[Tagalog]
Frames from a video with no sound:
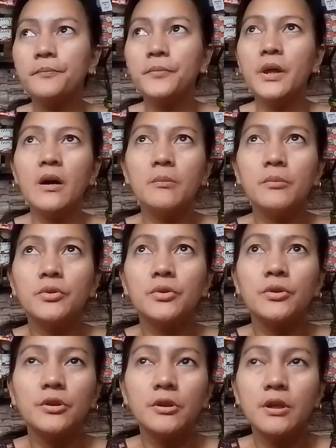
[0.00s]

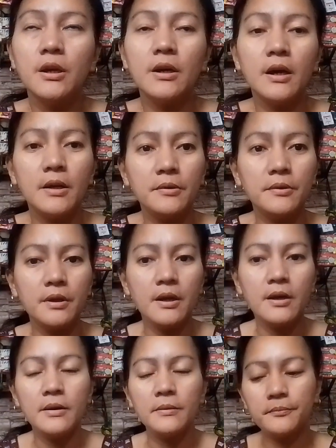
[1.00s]
nakamotor na ano na
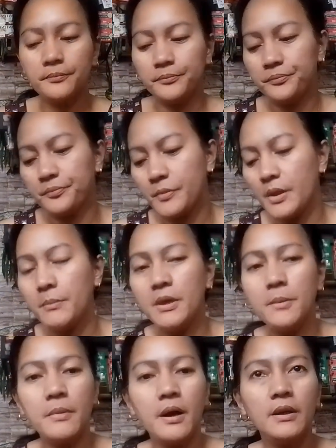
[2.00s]
may
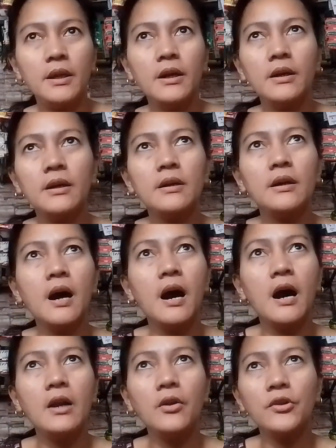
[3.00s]
mga
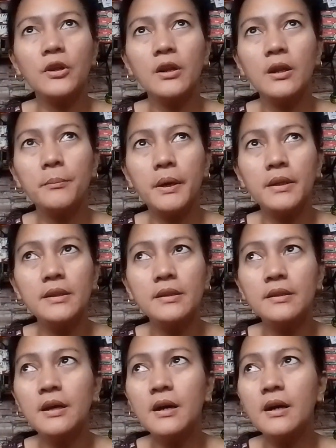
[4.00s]
nag-aalok sila ng
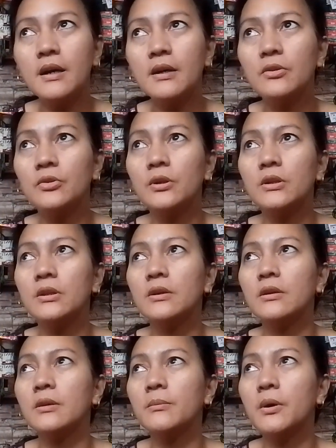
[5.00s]
paninda, yung tulad ng
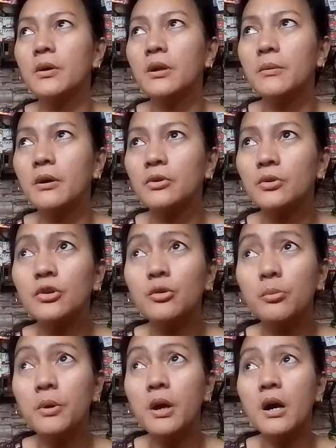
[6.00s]
mga ng mga
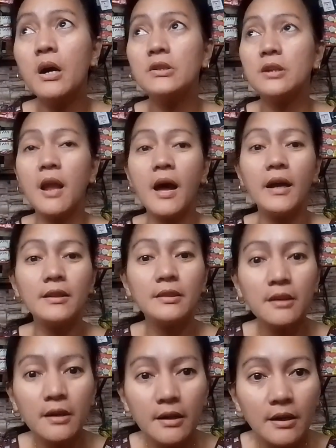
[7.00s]
toothbrush,
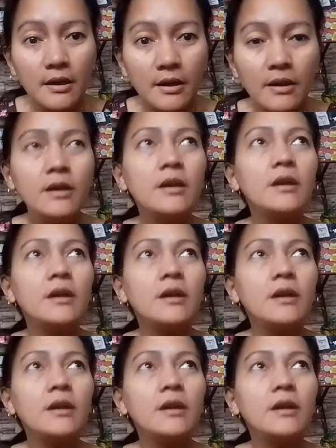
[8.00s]
lighter,